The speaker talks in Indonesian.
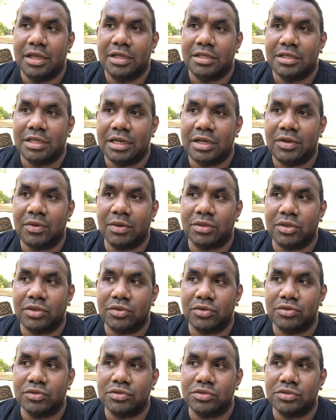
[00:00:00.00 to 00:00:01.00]
jadi waktu
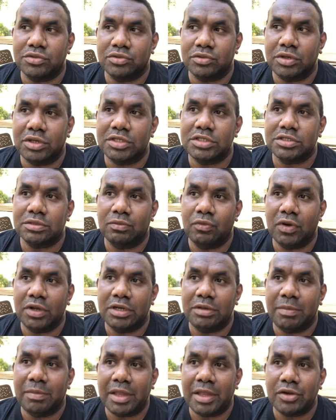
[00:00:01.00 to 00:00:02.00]
itu student semua
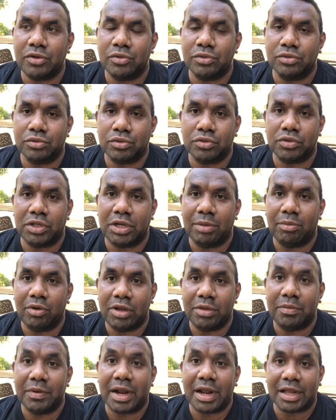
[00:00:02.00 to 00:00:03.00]
di band untuk tidak
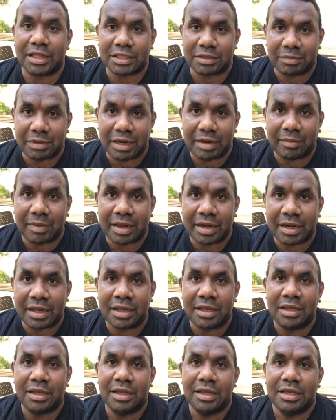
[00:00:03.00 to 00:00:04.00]
boleh berangkat
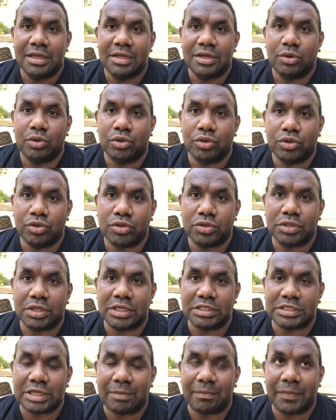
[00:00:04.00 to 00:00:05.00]
kemana-mana untuk
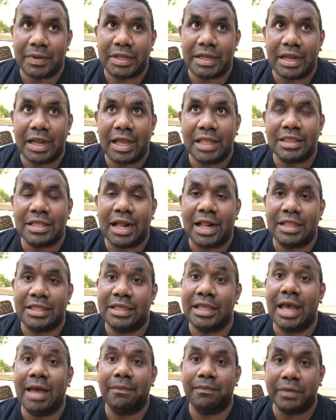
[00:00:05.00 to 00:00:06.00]
eh, sampai dengan tanggal
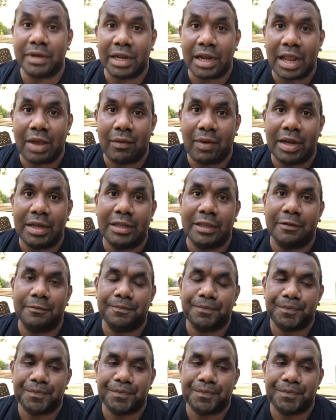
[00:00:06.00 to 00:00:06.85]
3 April awalnya